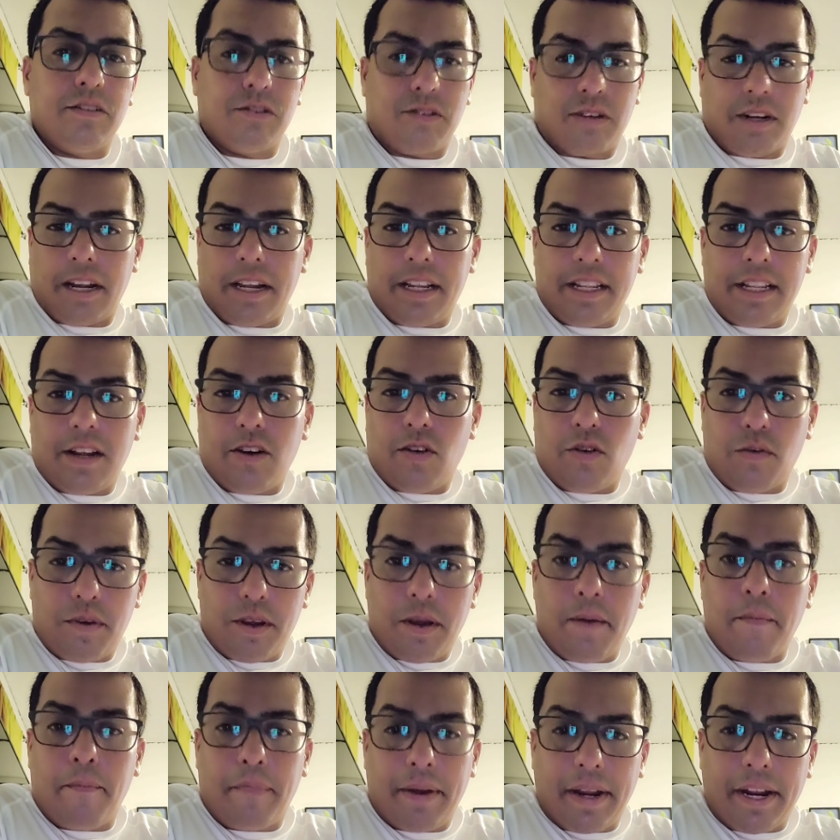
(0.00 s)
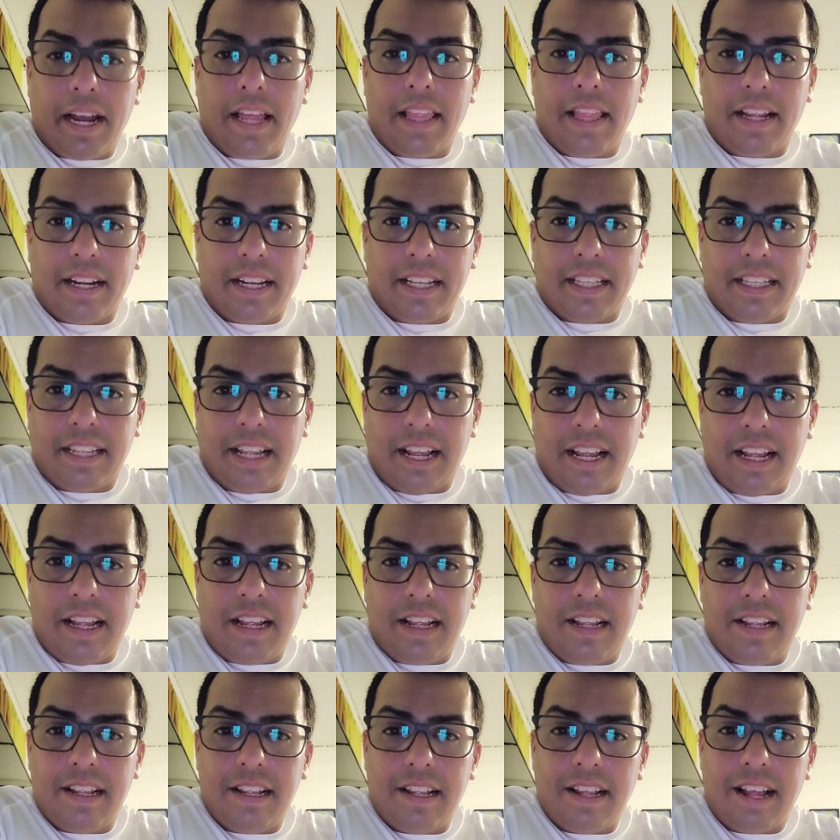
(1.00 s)
o caída no, bien pegada que está,
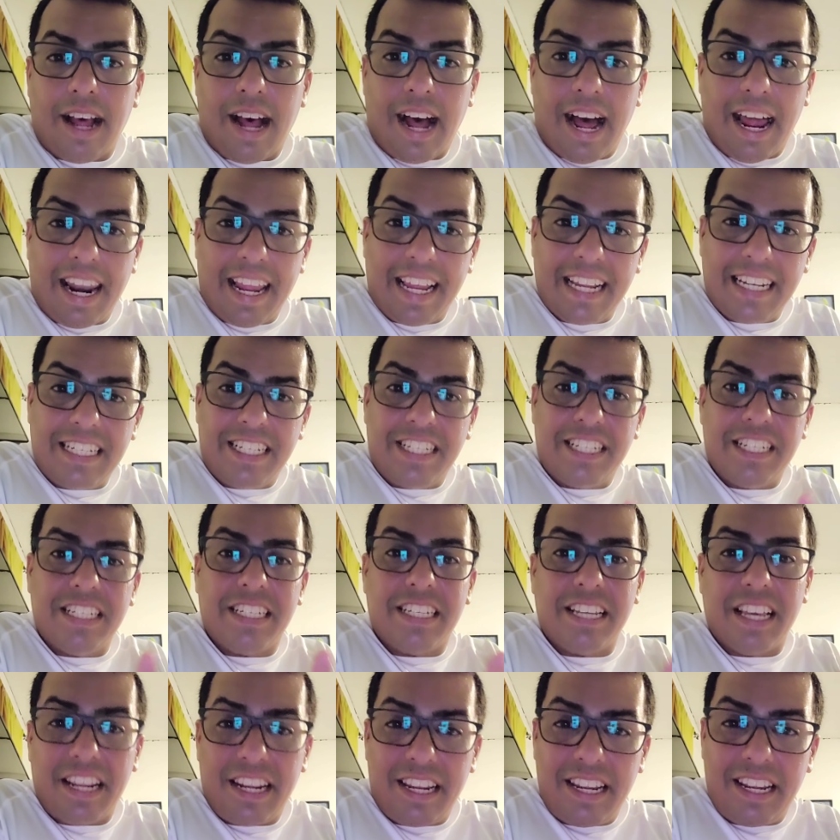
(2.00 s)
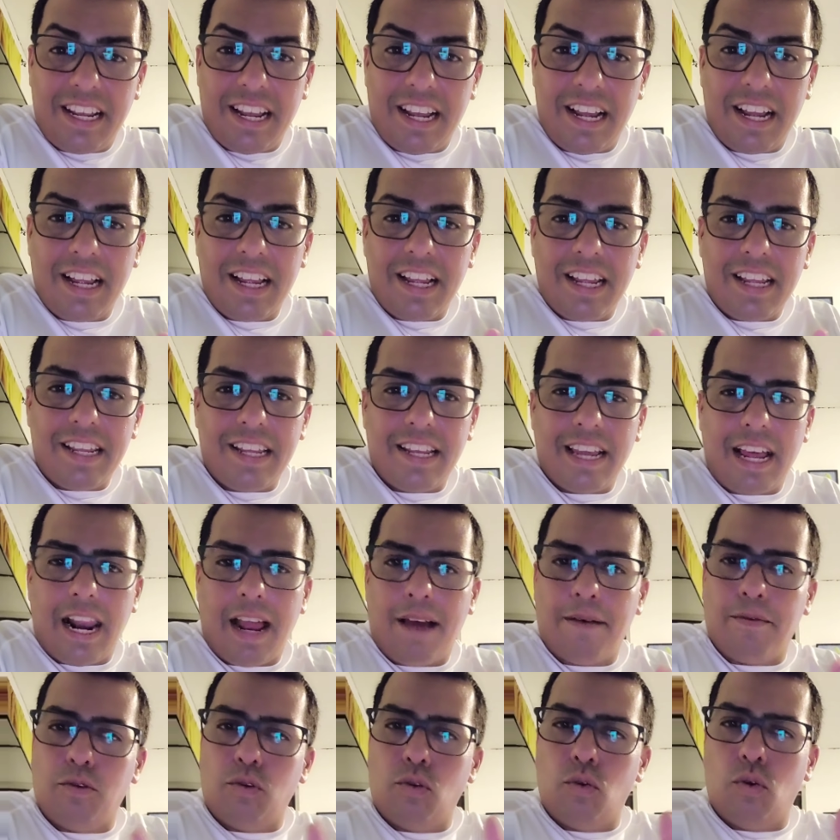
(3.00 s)
a la hechicería y a
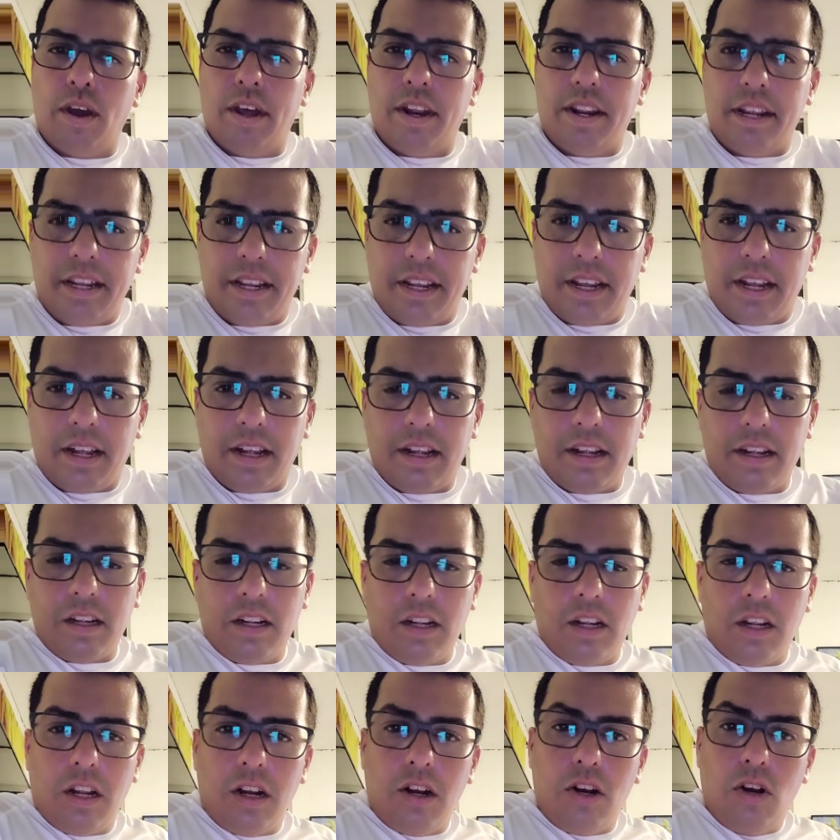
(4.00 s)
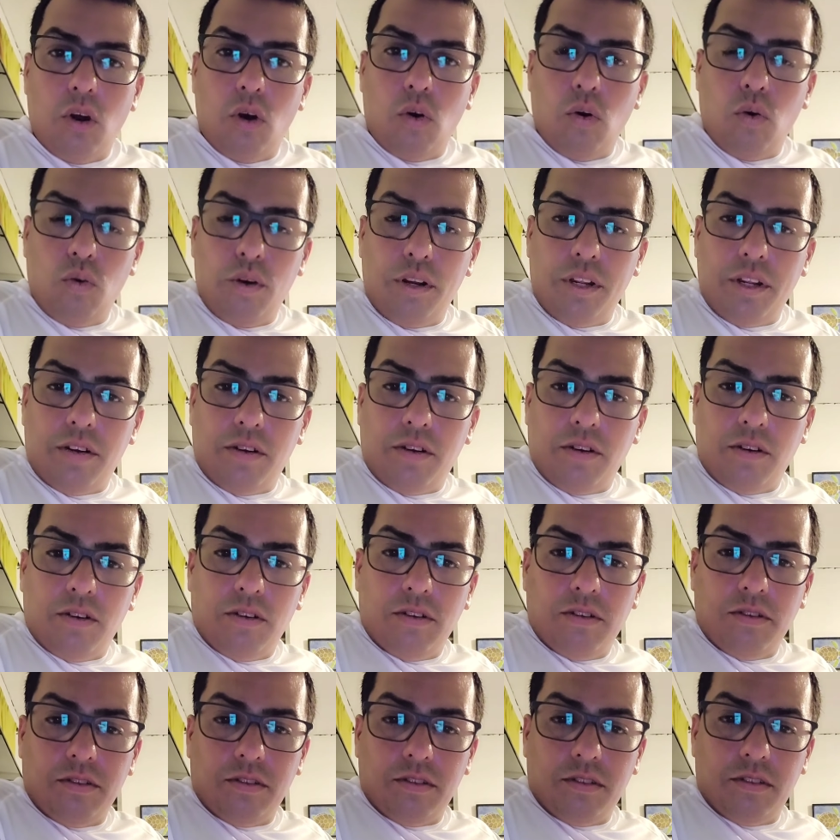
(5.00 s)
la brujería. Lo
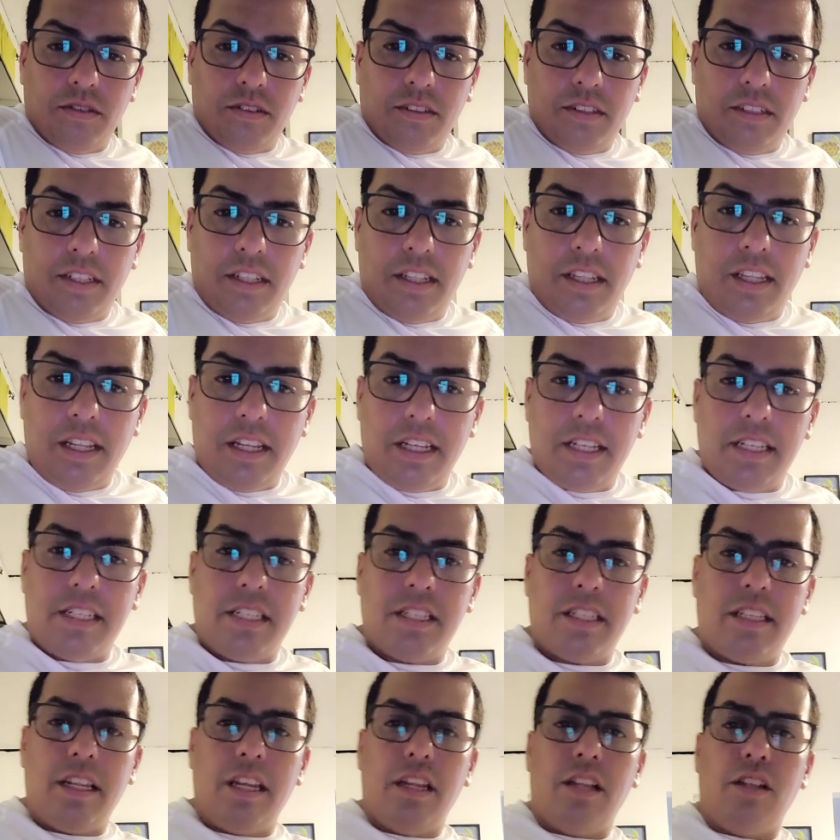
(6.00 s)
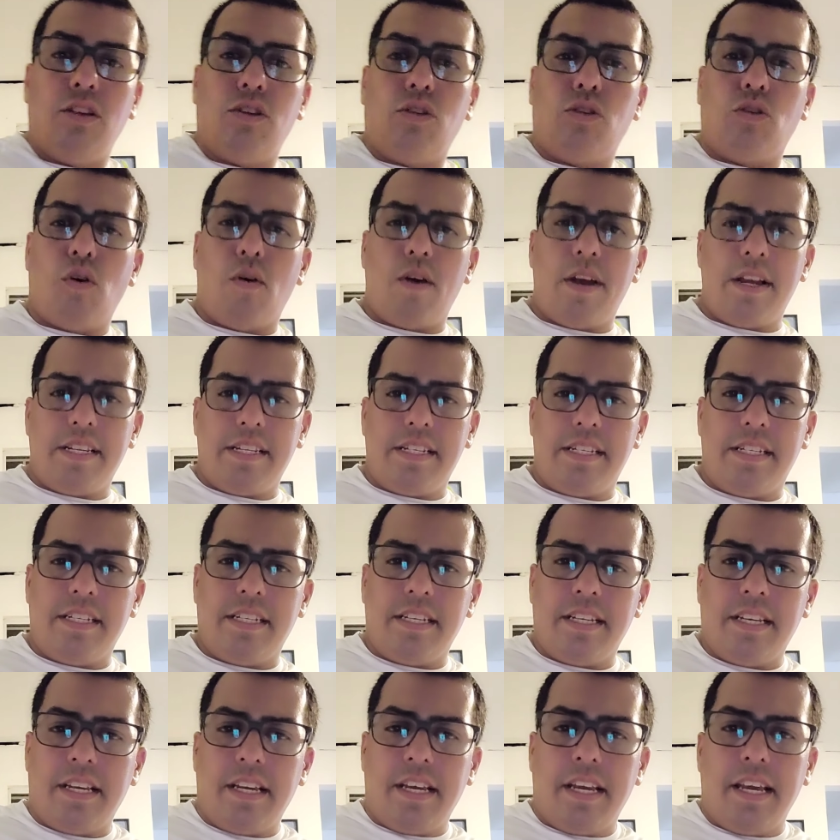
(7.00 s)
único distinto
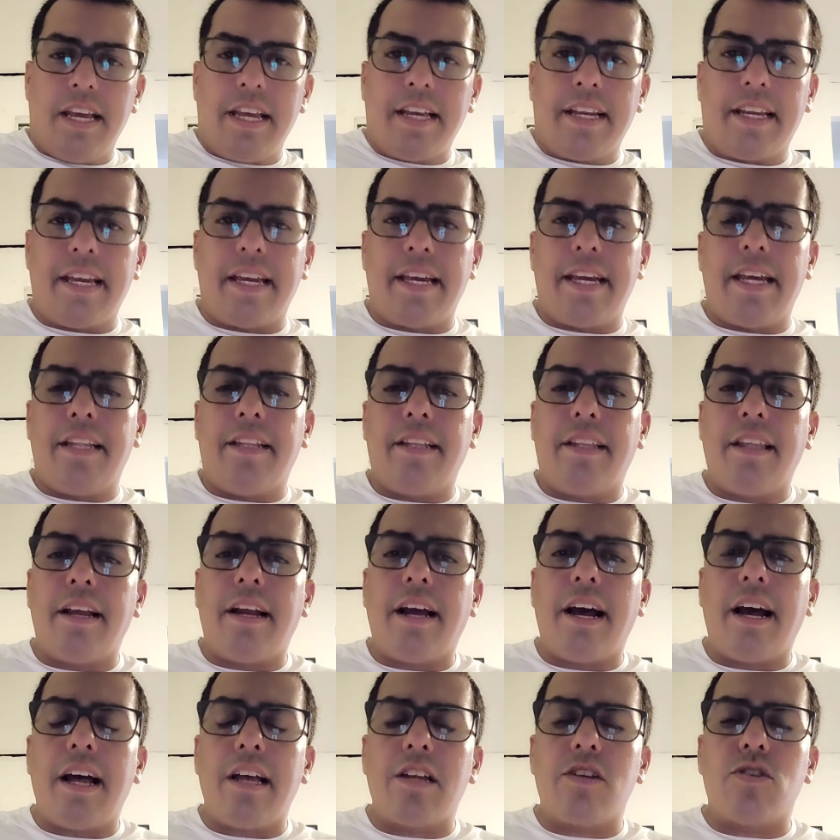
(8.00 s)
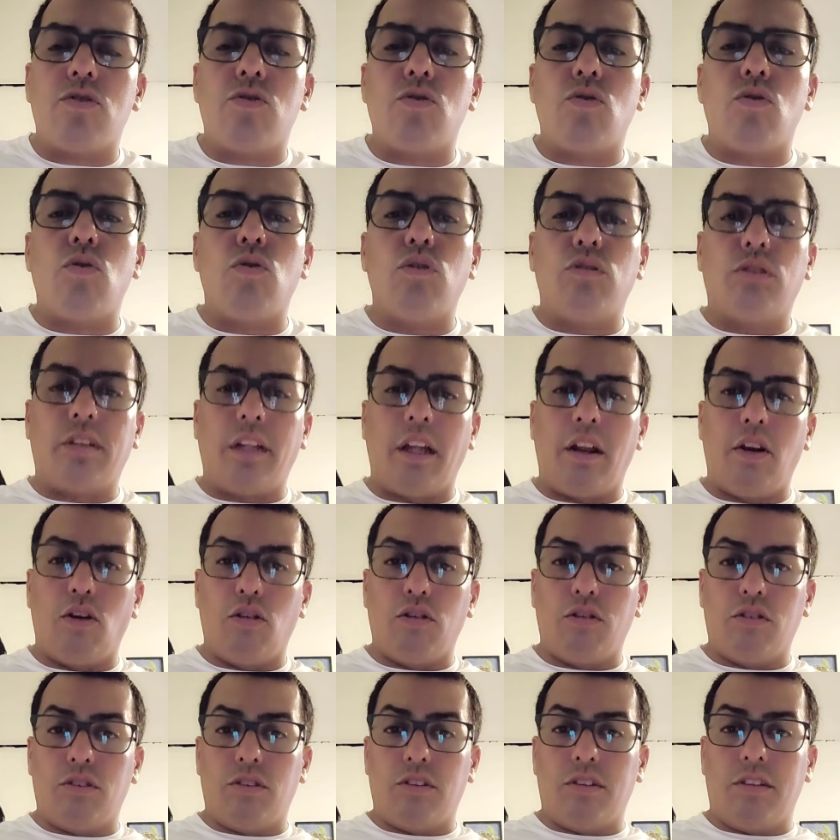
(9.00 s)
es que en este caso te
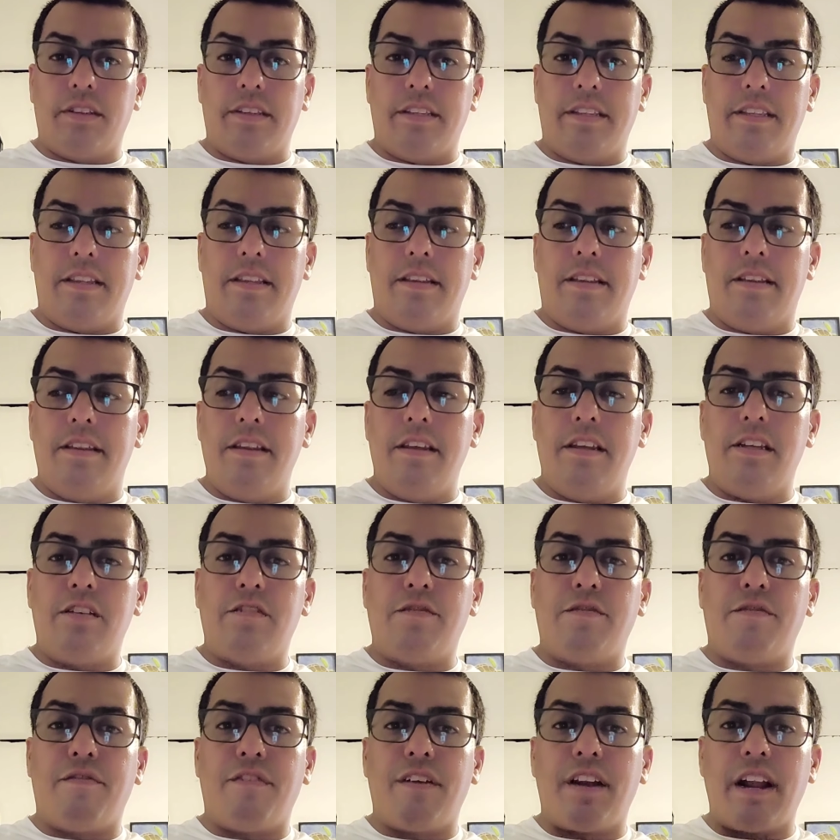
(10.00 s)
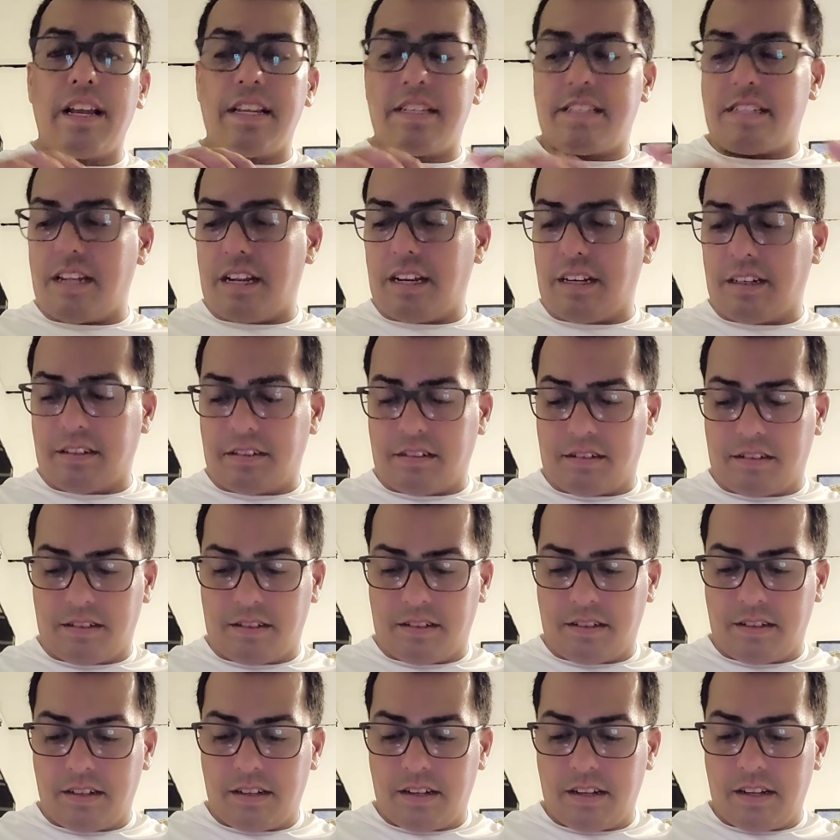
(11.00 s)
lo disfrazan
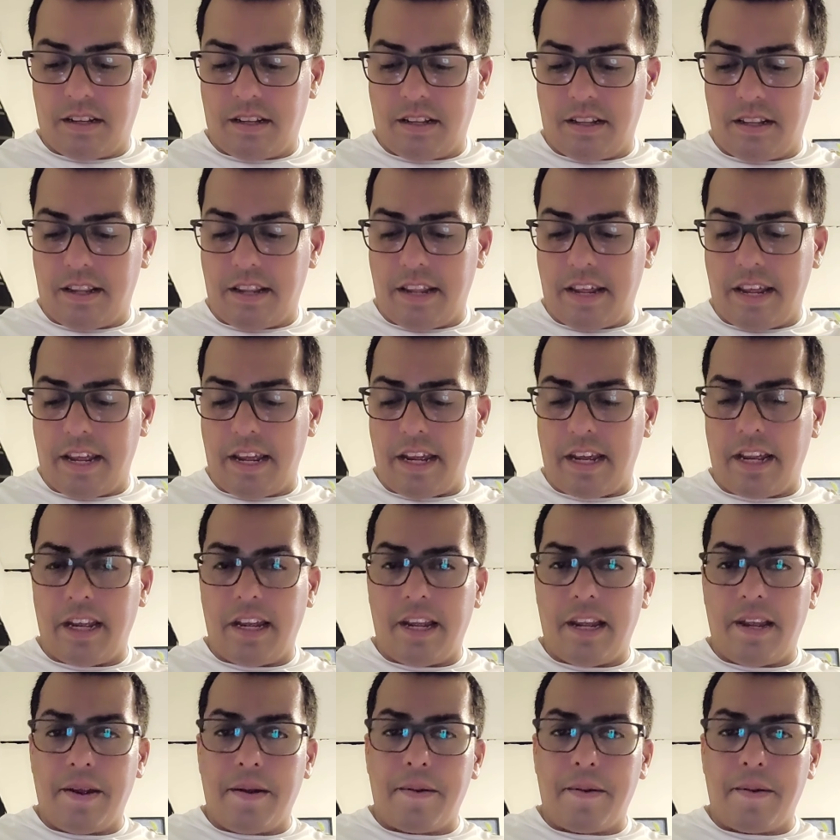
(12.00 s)
de,